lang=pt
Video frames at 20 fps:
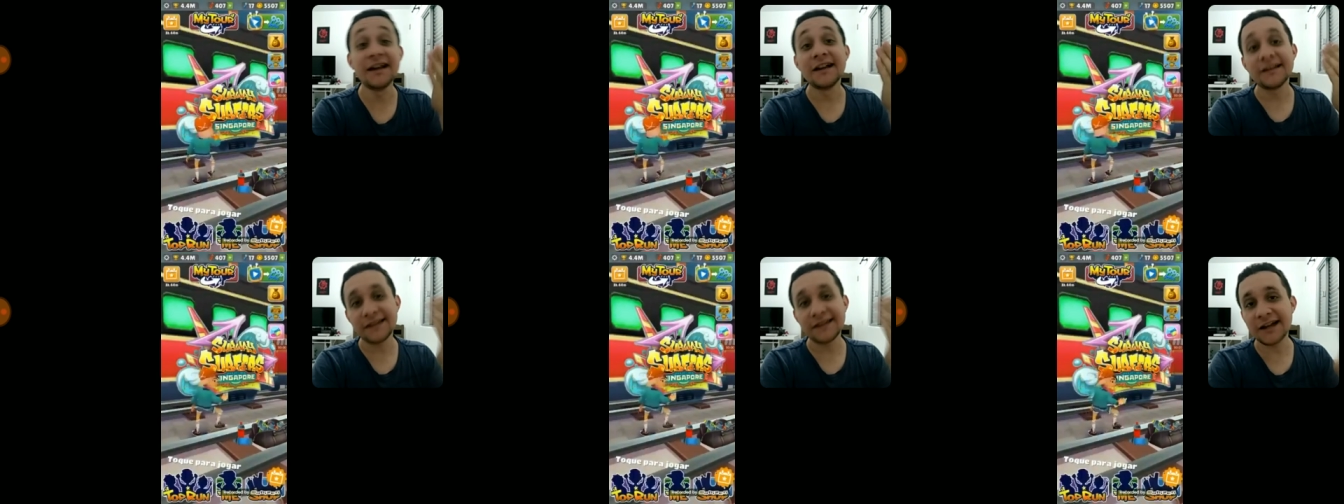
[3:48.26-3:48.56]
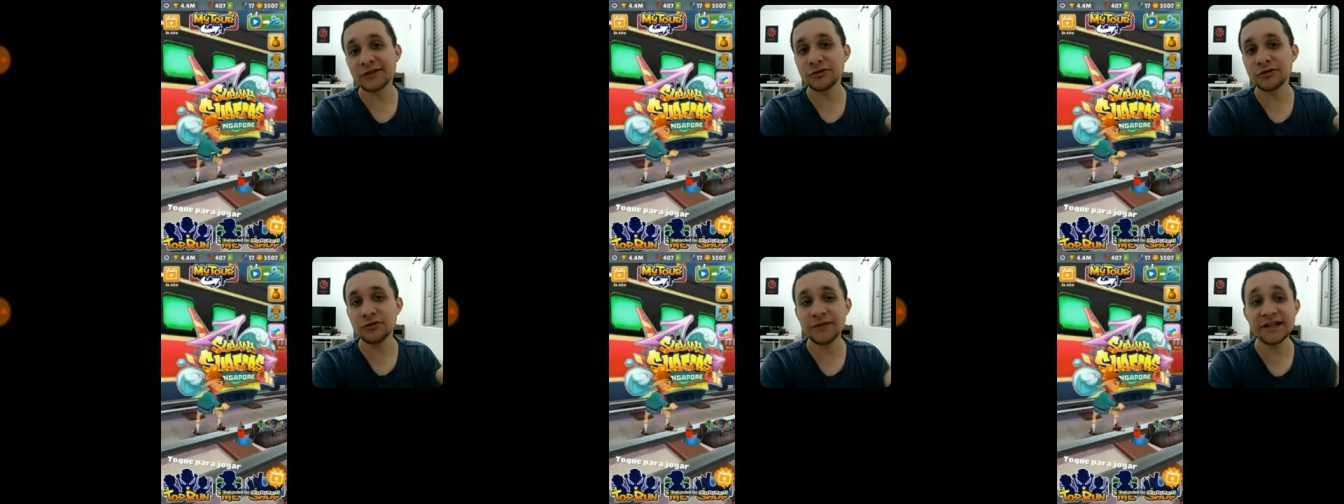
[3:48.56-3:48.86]

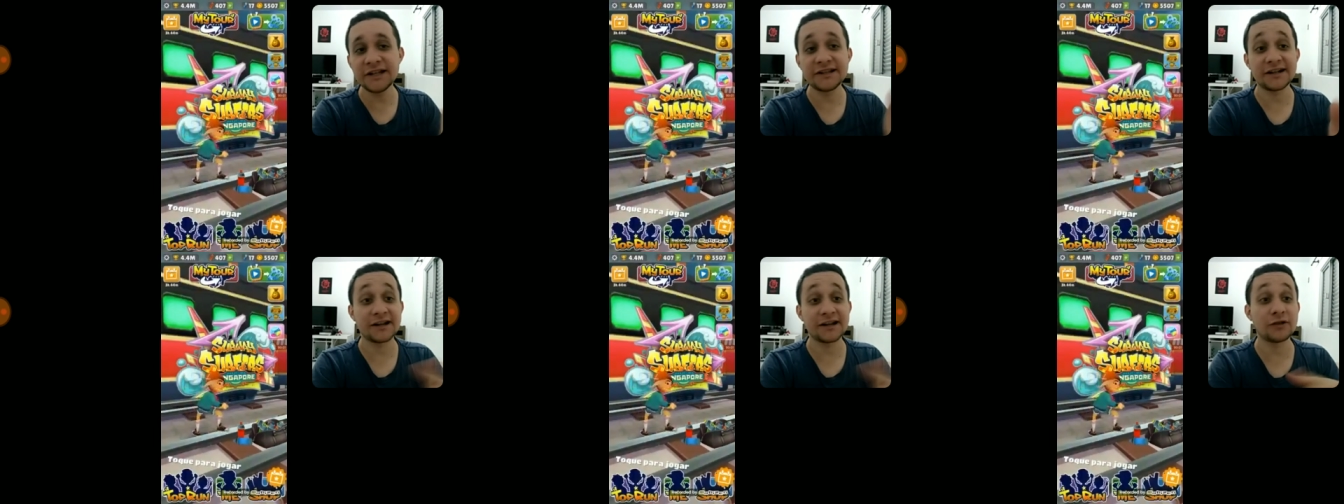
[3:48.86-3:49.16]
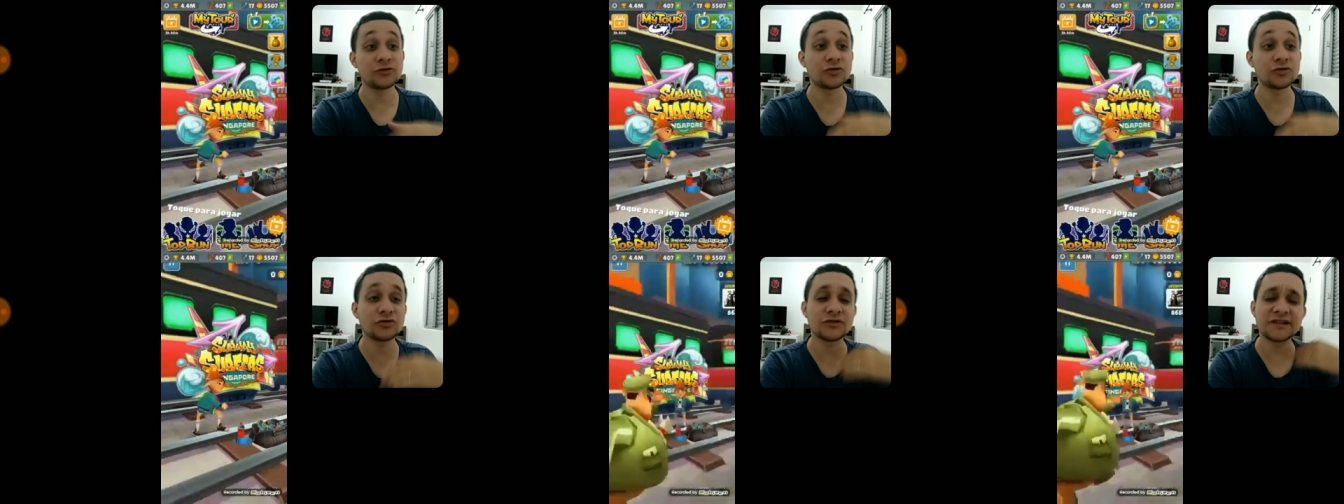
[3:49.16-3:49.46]
lá no Twitter, que
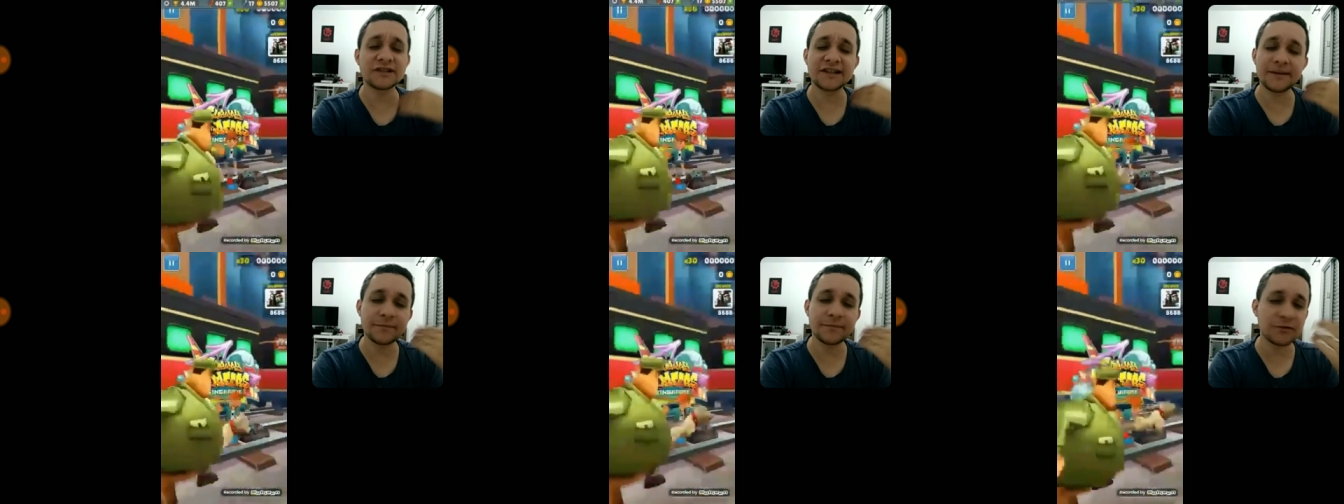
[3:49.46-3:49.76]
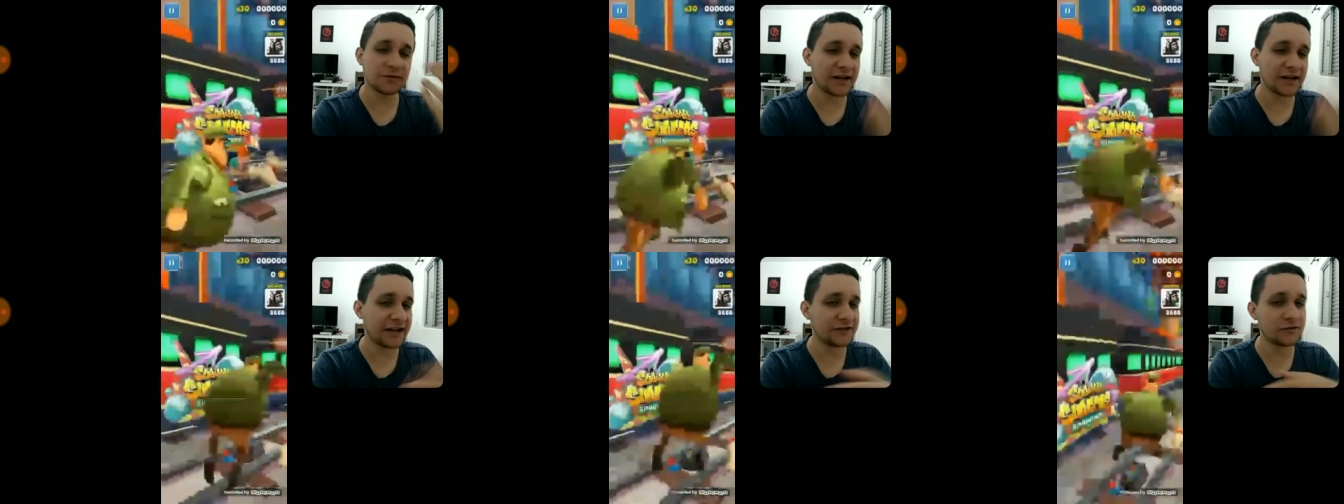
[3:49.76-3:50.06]
é onde eu tô
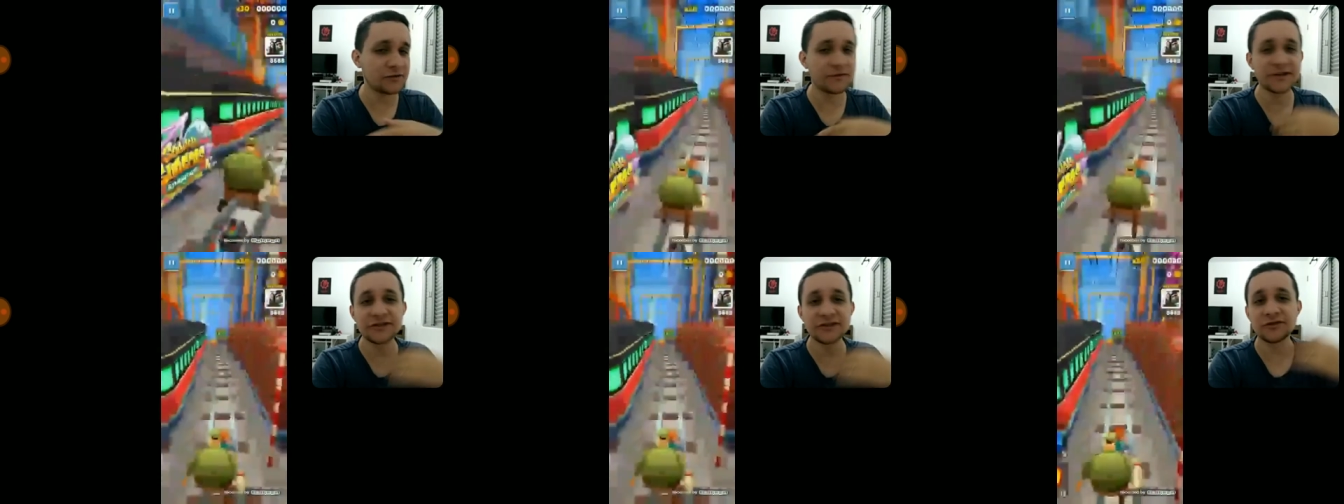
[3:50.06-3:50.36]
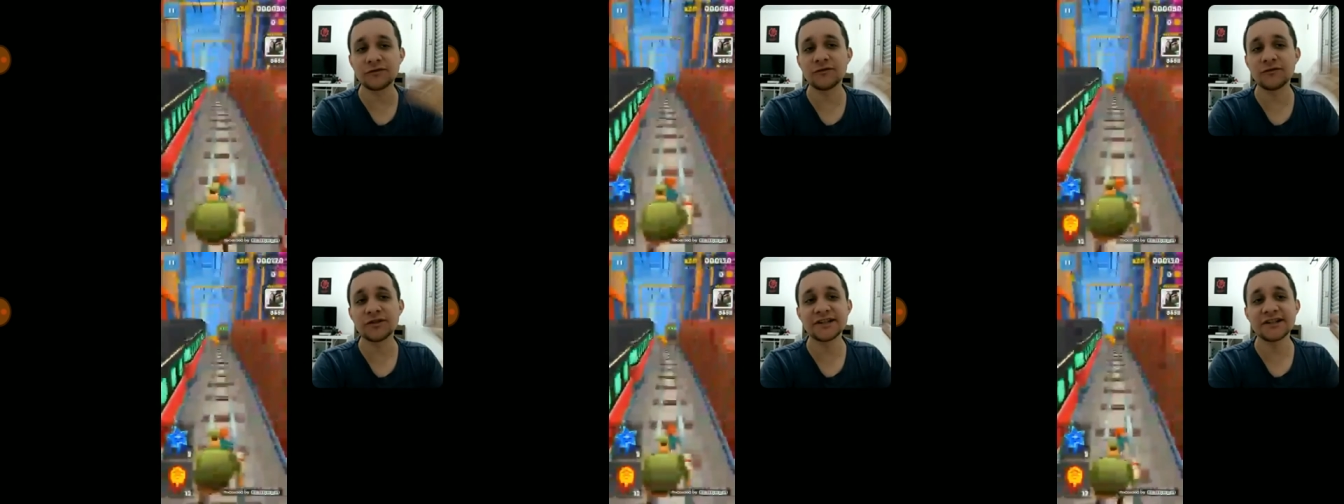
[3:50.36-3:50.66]
sempre online
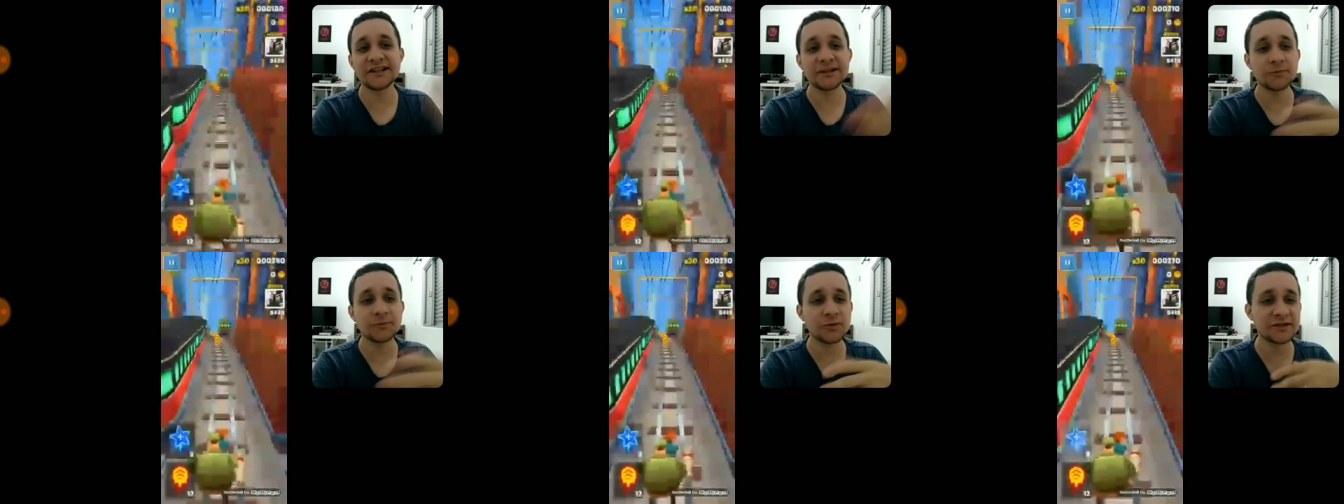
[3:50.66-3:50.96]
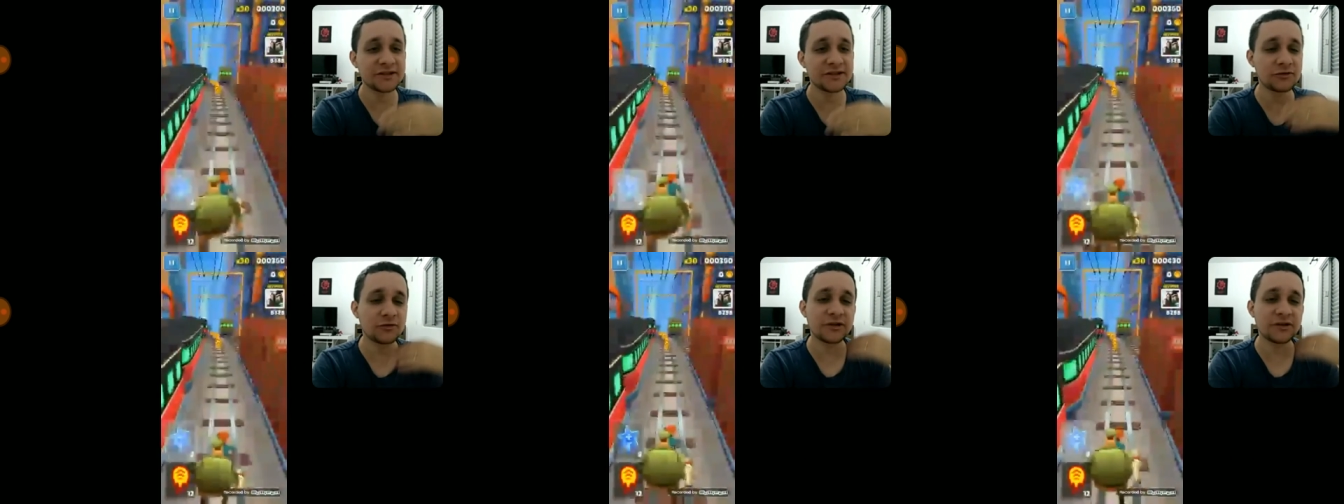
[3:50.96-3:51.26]
conversando com vocês,
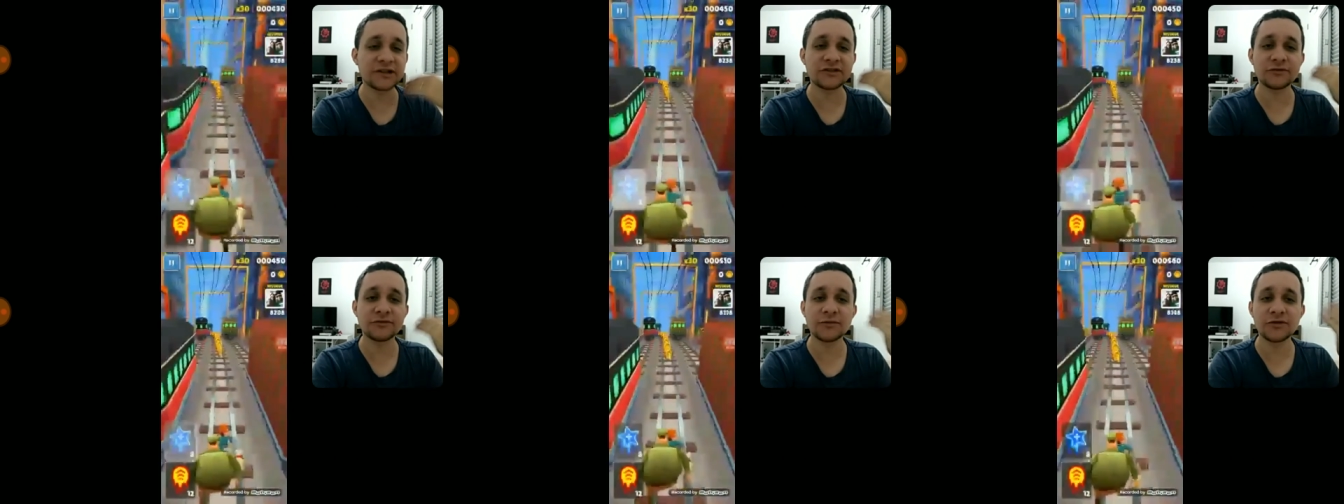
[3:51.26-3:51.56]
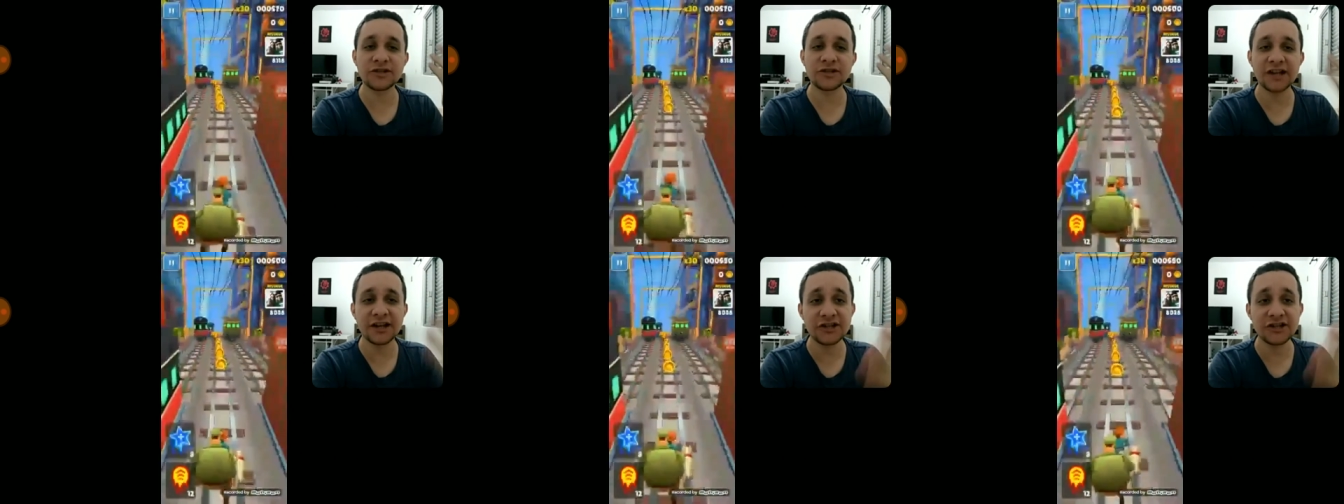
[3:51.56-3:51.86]
postando coisas do
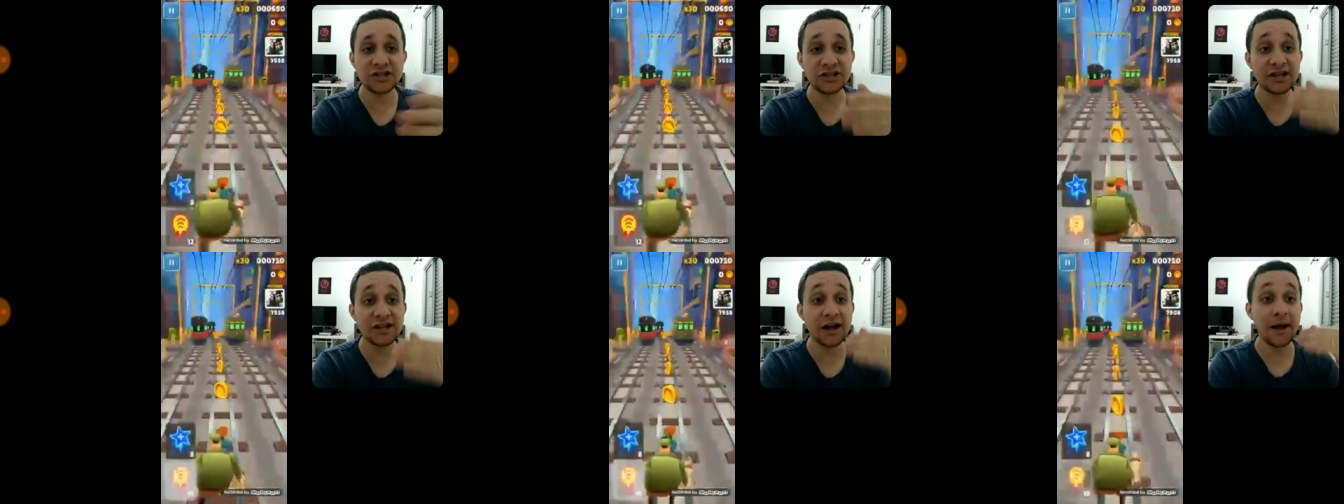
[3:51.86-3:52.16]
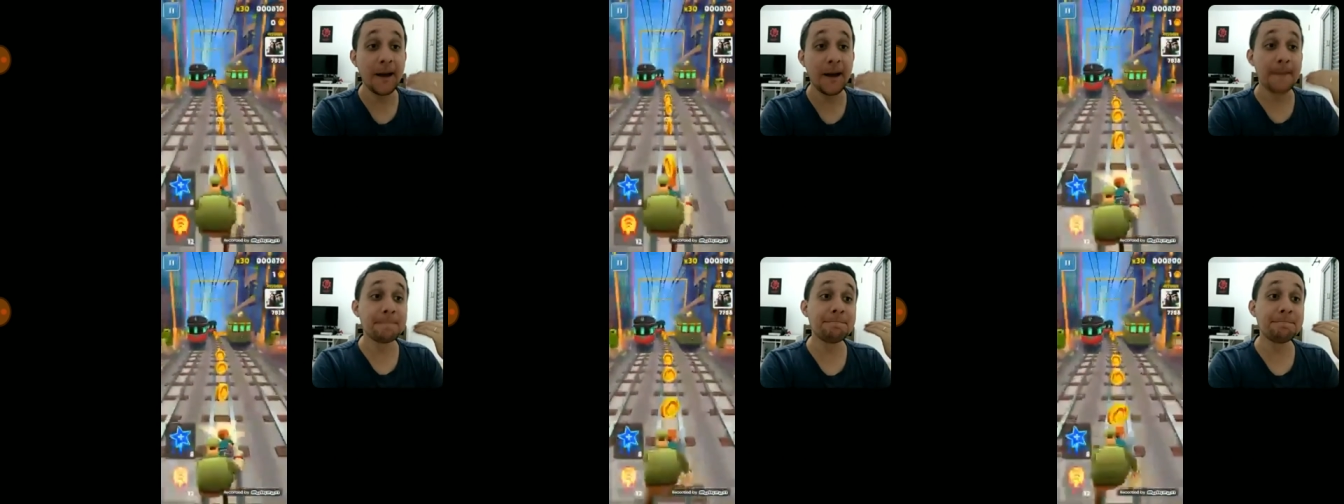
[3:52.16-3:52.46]
meu dia a dia,